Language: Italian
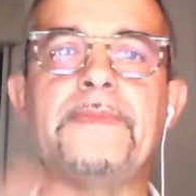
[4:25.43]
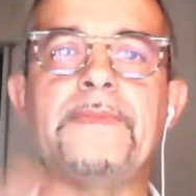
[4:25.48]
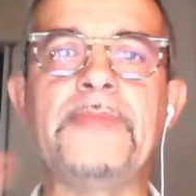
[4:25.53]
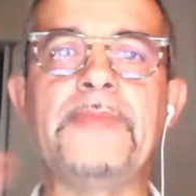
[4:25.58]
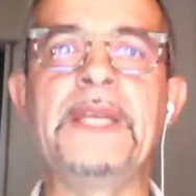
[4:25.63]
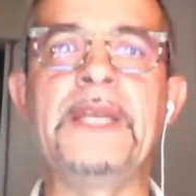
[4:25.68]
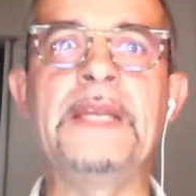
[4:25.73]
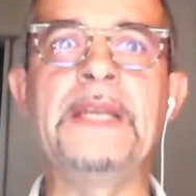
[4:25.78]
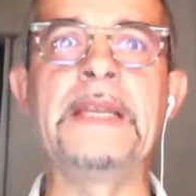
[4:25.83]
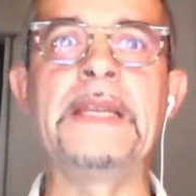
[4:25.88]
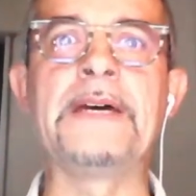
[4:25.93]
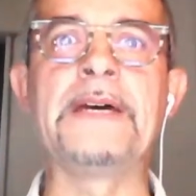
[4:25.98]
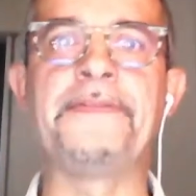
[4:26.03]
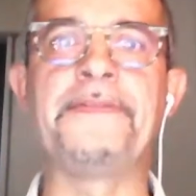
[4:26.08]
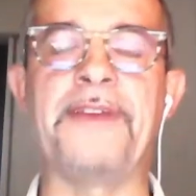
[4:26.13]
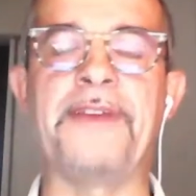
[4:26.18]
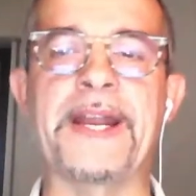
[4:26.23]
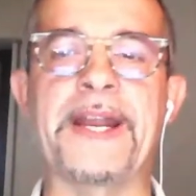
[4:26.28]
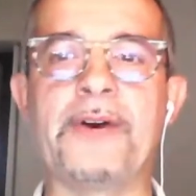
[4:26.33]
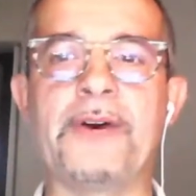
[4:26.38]
il
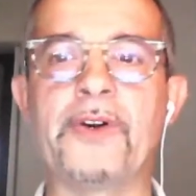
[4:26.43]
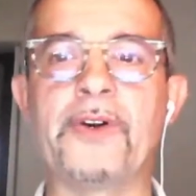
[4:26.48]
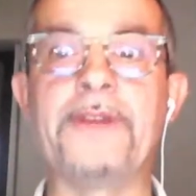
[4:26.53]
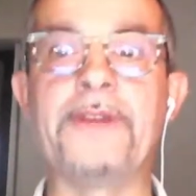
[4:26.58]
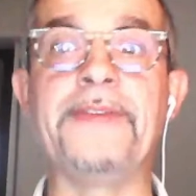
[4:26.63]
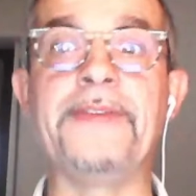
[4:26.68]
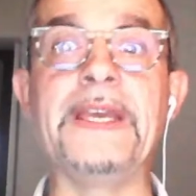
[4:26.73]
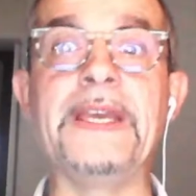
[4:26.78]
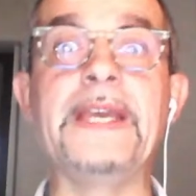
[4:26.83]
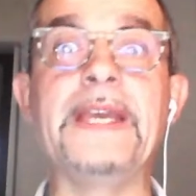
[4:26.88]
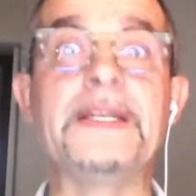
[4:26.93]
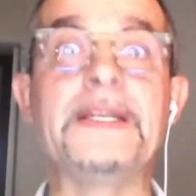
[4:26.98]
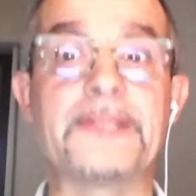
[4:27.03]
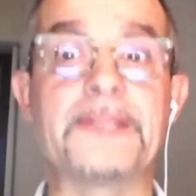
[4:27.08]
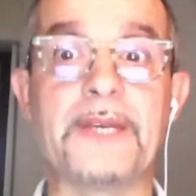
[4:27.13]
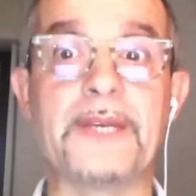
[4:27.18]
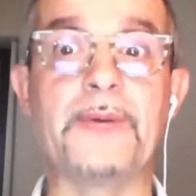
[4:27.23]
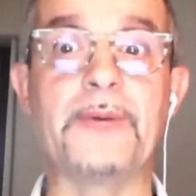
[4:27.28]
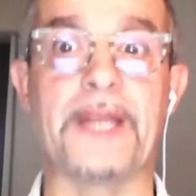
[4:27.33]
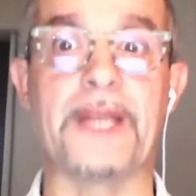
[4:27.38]
faraone vi
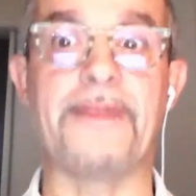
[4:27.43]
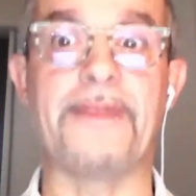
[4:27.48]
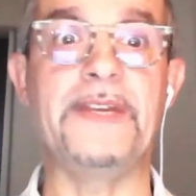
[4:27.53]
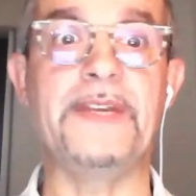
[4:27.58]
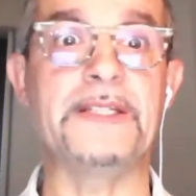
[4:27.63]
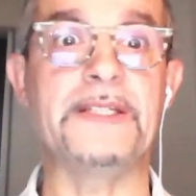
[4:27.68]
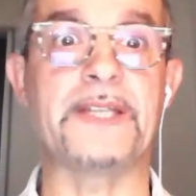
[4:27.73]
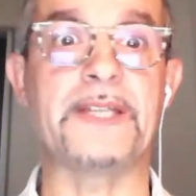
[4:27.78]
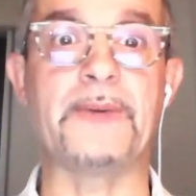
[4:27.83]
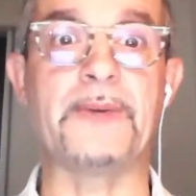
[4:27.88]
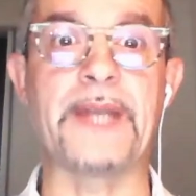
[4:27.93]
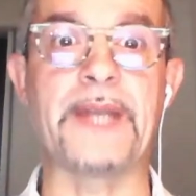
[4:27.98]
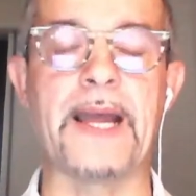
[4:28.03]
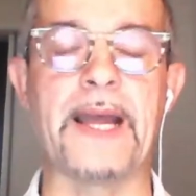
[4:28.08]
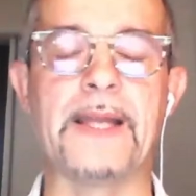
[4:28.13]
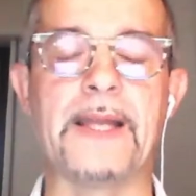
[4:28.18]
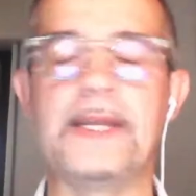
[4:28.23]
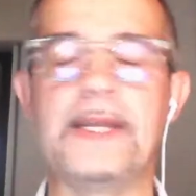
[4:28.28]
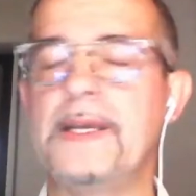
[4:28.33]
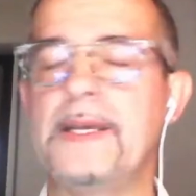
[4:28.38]
inseguirà, vi
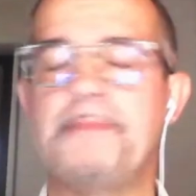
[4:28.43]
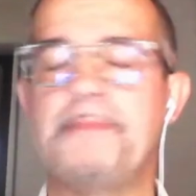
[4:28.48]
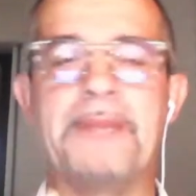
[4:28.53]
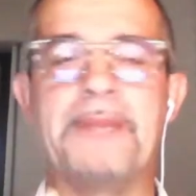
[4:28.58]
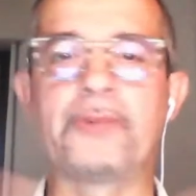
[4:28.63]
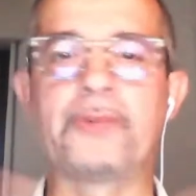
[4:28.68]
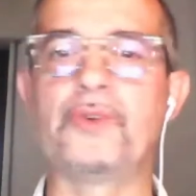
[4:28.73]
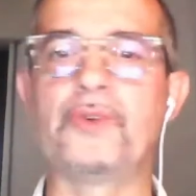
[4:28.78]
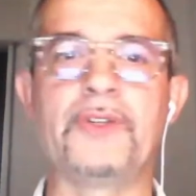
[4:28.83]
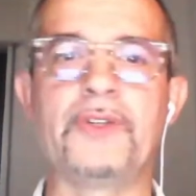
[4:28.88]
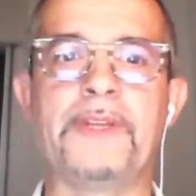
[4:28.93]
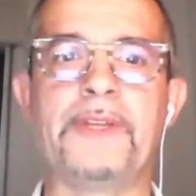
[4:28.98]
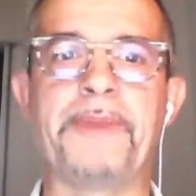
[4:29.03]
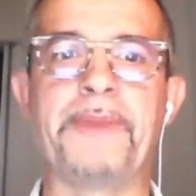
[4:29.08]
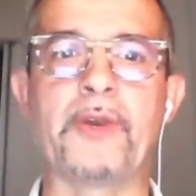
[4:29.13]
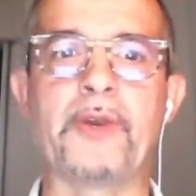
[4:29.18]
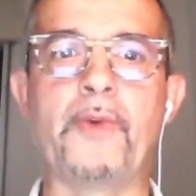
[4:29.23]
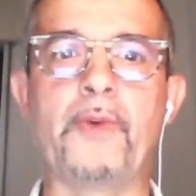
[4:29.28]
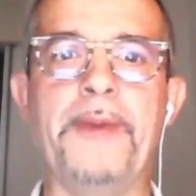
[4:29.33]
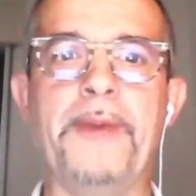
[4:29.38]
inseguirà, ma tu non ti
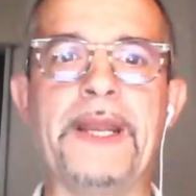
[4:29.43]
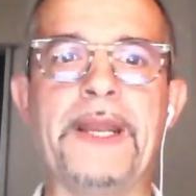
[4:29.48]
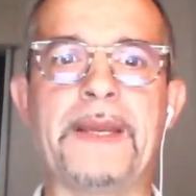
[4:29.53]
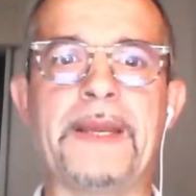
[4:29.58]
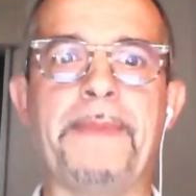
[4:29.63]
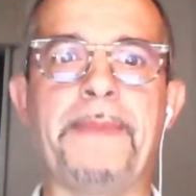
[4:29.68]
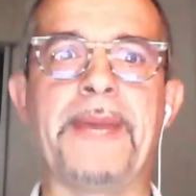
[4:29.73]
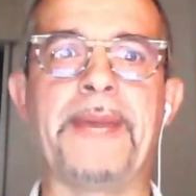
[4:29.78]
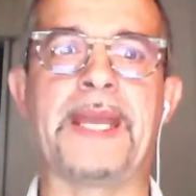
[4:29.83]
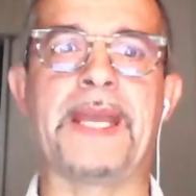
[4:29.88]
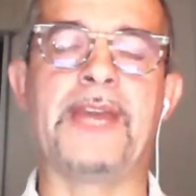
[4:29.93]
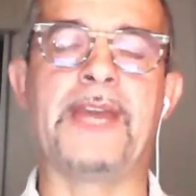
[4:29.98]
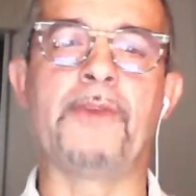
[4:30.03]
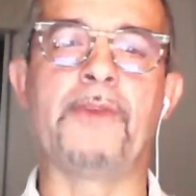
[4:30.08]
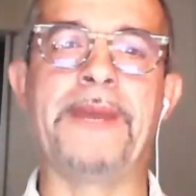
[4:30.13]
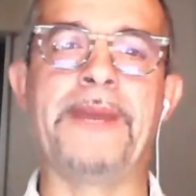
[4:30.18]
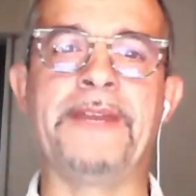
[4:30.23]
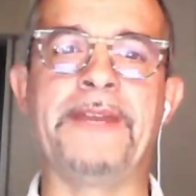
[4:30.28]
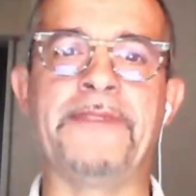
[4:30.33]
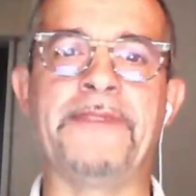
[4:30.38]
preoccupare perché io
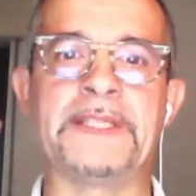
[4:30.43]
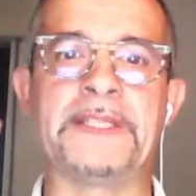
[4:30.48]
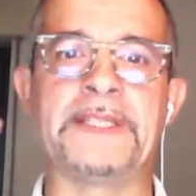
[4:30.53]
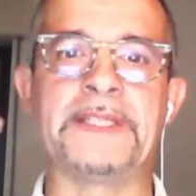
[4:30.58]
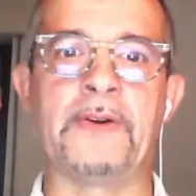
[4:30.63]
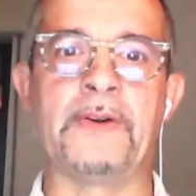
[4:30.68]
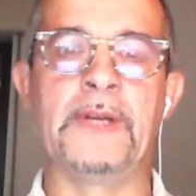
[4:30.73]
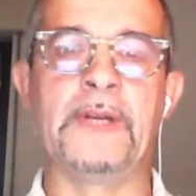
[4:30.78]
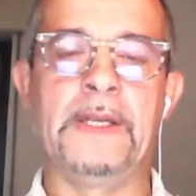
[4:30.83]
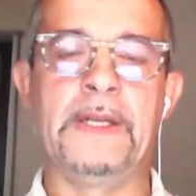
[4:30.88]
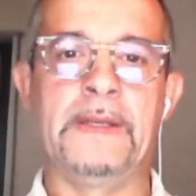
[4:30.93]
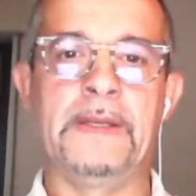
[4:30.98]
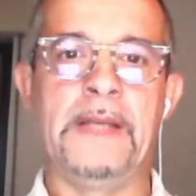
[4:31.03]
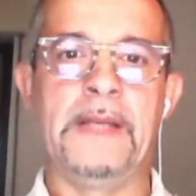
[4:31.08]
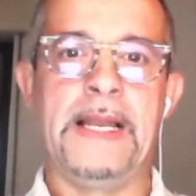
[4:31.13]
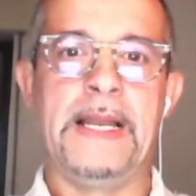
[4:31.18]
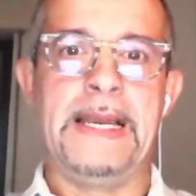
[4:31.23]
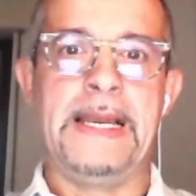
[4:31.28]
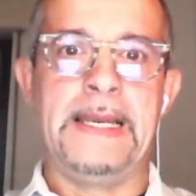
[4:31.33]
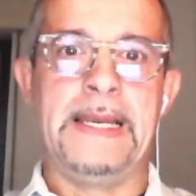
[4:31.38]
manifesterò
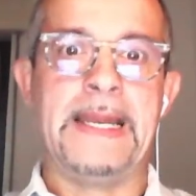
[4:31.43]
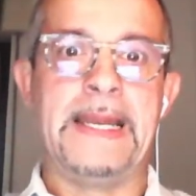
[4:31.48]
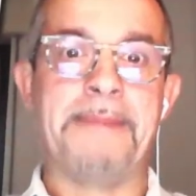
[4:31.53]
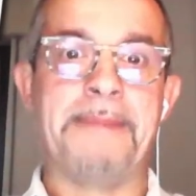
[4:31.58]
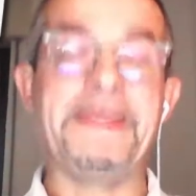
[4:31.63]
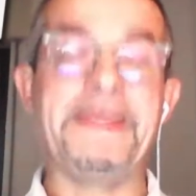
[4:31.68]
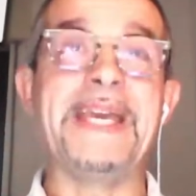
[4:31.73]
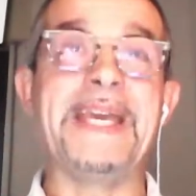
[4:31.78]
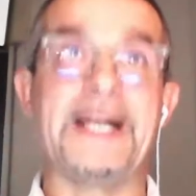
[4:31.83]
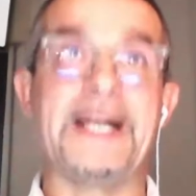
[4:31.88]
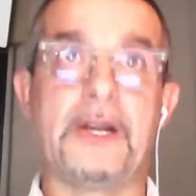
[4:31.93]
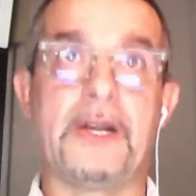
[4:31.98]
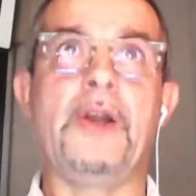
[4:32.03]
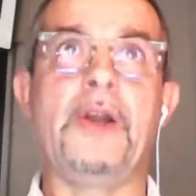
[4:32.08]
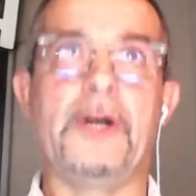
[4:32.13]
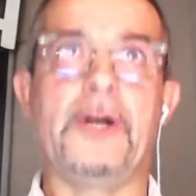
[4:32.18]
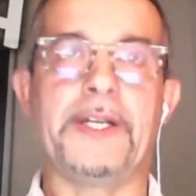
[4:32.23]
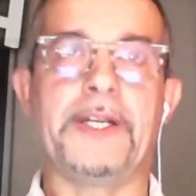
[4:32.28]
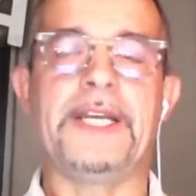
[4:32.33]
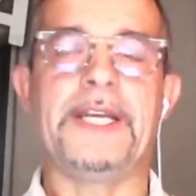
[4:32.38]
la mia
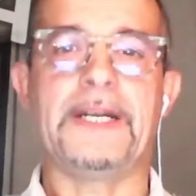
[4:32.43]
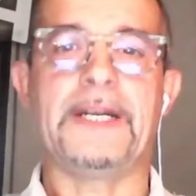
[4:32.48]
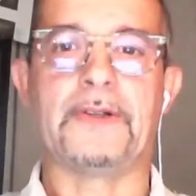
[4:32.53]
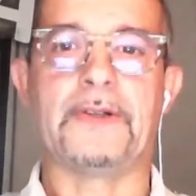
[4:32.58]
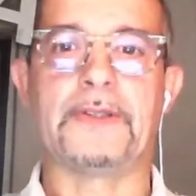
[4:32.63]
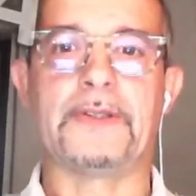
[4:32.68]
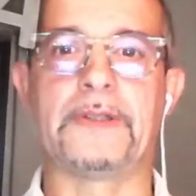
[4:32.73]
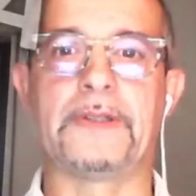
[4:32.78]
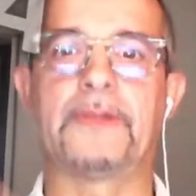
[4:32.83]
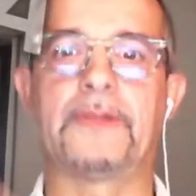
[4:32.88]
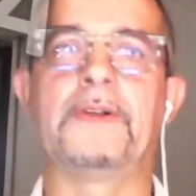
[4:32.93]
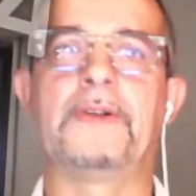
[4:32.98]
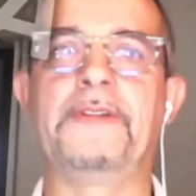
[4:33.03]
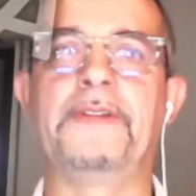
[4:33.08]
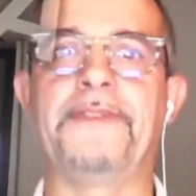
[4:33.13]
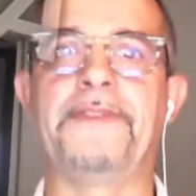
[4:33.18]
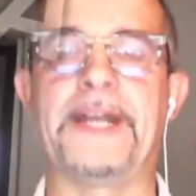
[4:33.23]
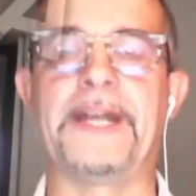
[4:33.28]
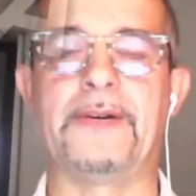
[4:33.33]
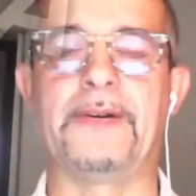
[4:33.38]
gloria con, con
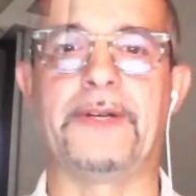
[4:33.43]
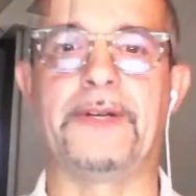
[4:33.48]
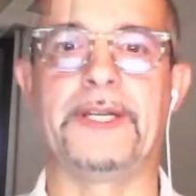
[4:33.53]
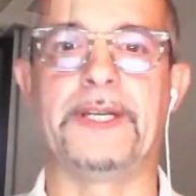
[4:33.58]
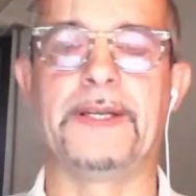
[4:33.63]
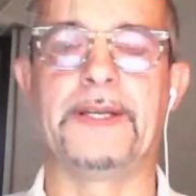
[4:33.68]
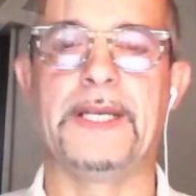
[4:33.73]
il faraone.